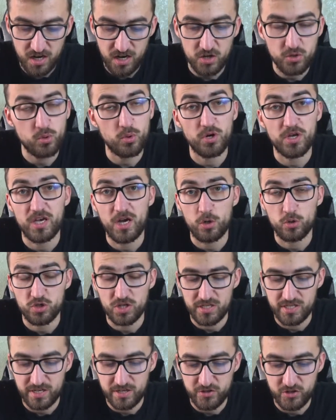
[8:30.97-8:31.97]
которое я
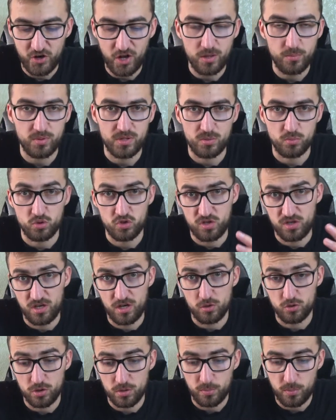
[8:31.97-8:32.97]
уже скачал, потому что
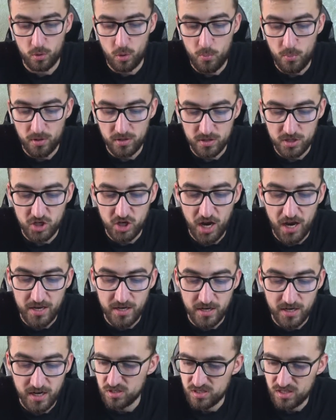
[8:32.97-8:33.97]
я уже покупал
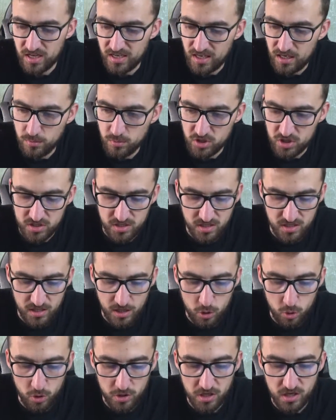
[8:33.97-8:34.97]
чайник с такими же
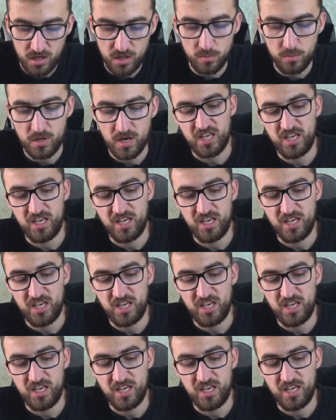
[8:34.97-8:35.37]
технологиями.